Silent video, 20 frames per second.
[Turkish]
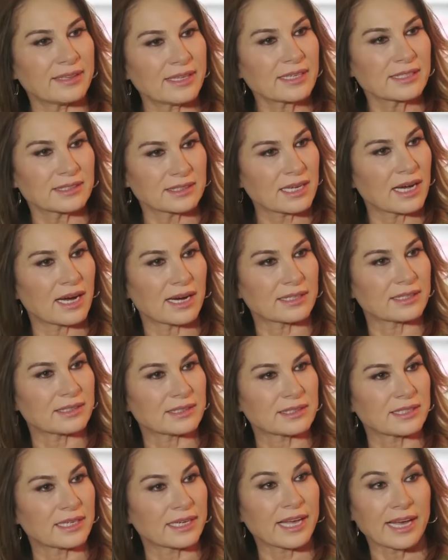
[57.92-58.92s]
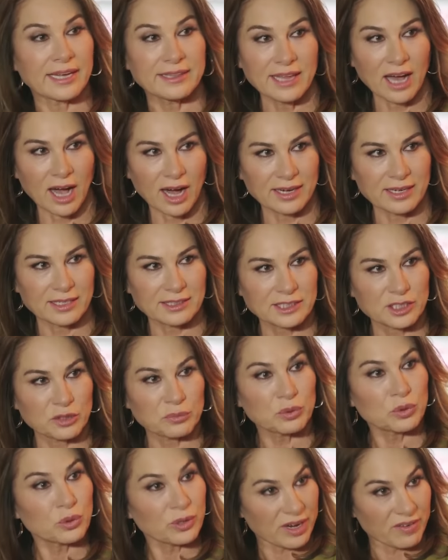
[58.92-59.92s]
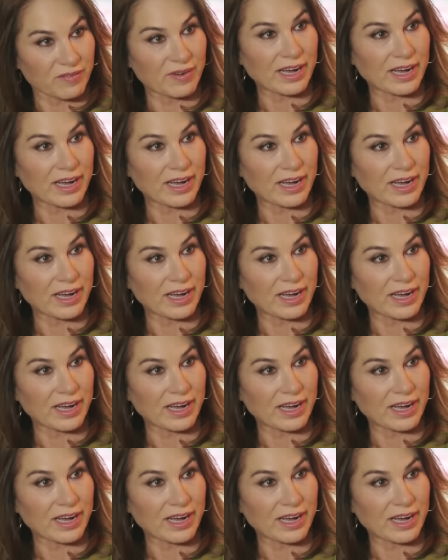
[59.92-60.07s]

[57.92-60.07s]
kendi kız kardeşine, kendi annesine bunu